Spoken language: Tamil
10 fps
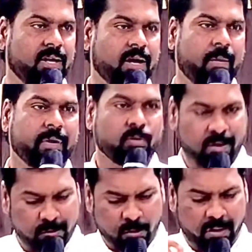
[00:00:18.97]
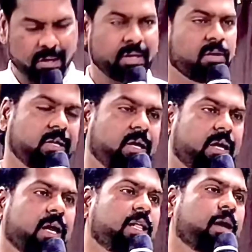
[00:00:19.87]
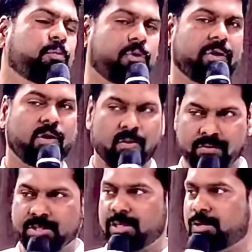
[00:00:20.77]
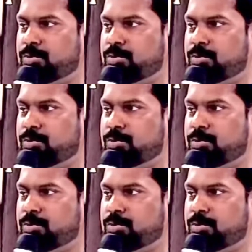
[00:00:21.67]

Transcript: ஐ மீன் ஒரு உங்களுக்கு இன்னும் எளிதாக புரியணும் ஒரு விஷயத்த